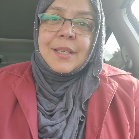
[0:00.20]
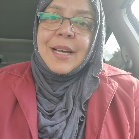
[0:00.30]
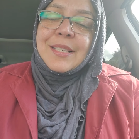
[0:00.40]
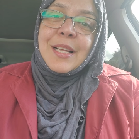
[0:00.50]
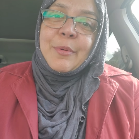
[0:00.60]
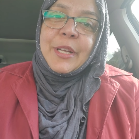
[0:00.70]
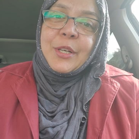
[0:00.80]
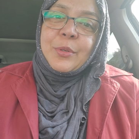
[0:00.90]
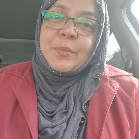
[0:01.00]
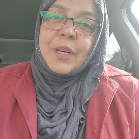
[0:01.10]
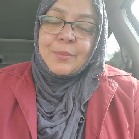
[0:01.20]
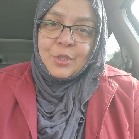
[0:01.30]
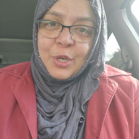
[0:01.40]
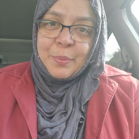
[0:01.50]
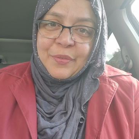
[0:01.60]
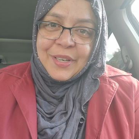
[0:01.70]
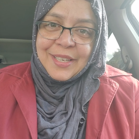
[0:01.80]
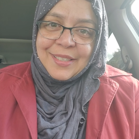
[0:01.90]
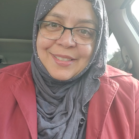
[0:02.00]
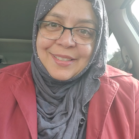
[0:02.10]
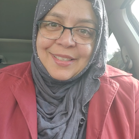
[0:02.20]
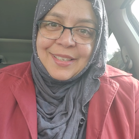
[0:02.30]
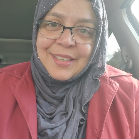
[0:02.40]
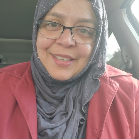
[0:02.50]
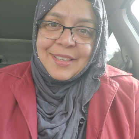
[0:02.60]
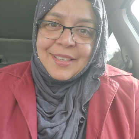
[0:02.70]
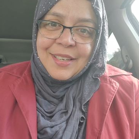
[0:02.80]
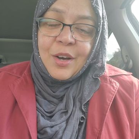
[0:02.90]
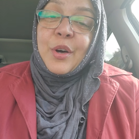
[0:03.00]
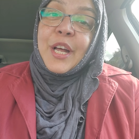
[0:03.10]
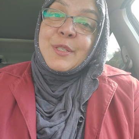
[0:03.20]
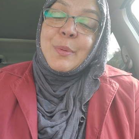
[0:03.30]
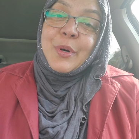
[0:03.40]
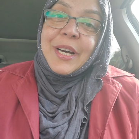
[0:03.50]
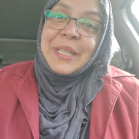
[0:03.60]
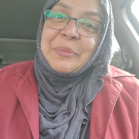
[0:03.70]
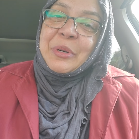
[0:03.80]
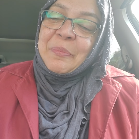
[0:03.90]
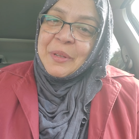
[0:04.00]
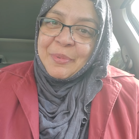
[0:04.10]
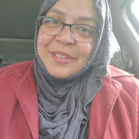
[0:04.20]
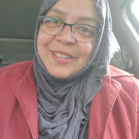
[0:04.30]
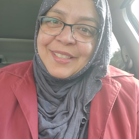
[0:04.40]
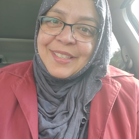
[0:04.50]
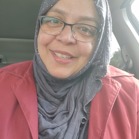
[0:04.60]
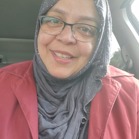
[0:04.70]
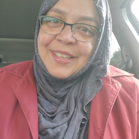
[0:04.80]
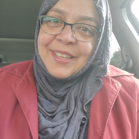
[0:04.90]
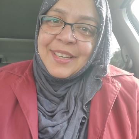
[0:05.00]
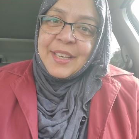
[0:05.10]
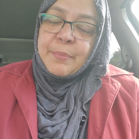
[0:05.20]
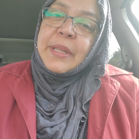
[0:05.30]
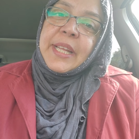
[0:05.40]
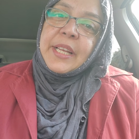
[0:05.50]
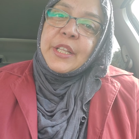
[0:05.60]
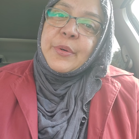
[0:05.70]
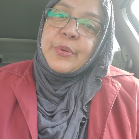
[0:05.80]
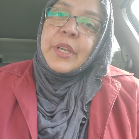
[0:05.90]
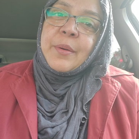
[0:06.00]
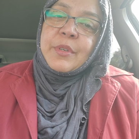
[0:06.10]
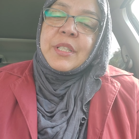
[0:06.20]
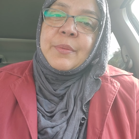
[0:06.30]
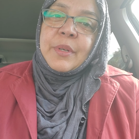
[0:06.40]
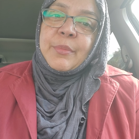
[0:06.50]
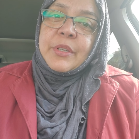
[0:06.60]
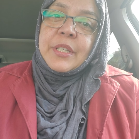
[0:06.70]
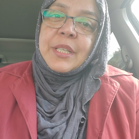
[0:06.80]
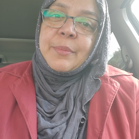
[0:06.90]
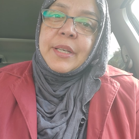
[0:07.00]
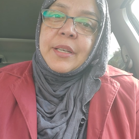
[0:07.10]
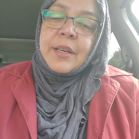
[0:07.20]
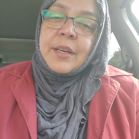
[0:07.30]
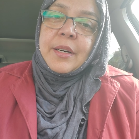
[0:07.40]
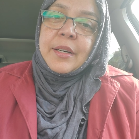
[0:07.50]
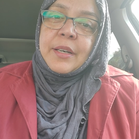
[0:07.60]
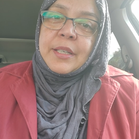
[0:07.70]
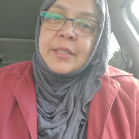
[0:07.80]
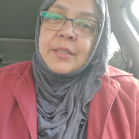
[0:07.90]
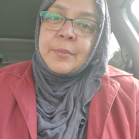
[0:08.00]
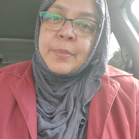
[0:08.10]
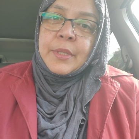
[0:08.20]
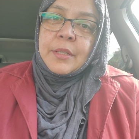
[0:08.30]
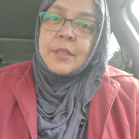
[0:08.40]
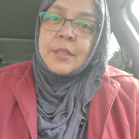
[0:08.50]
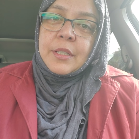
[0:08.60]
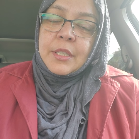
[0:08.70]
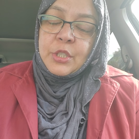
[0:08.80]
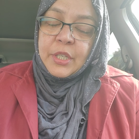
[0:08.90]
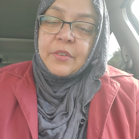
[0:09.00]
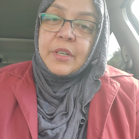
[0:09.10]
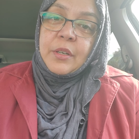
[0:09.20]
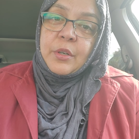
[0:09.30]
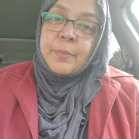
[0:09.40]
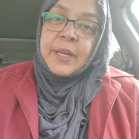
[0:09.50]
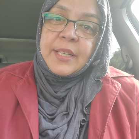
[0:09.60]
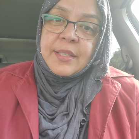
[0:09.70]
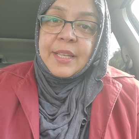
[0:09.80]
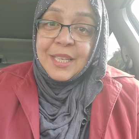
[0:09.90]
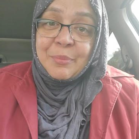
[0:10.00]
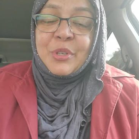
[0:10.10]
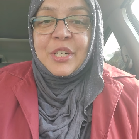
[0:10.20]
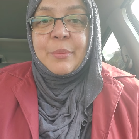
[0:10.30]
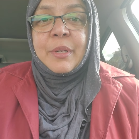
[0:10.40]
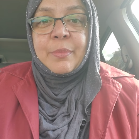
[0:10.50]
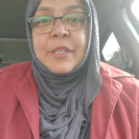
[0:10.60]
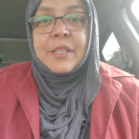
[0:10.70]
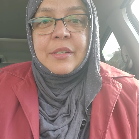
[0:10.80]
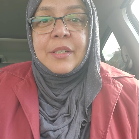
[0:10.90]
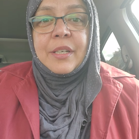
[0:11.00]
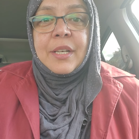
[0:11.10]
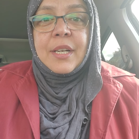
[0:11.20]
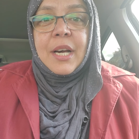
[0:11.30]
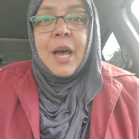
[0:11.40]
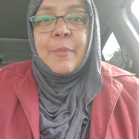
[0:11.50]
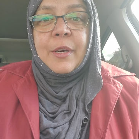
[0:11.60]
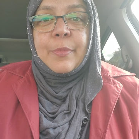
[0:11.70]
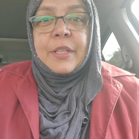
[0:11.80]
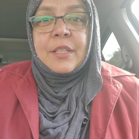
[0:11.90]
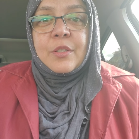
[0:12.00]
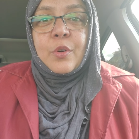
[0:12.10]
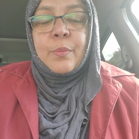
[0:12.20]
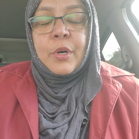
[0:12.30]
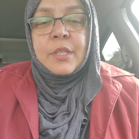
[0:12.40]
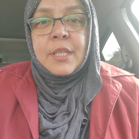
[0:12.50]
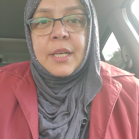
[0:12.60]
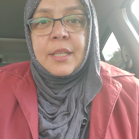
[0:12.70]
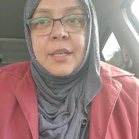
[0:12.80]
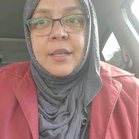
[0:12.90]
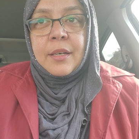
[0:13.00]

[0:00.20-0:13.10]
अस्सलाम वालेकुम हम टॉक में फ़रीना सिद्दीकी और आज मैं मुखातिब हूँ अपने ब्रदर से मैं देखती हूँ कि मुस्लिम कम्यूनिटी में इन जनरल और पाकिस्तानी कम्यूनिटी में इन पर्टिकुलर हमारे ब्रदर्स को बहुत ज़्यादा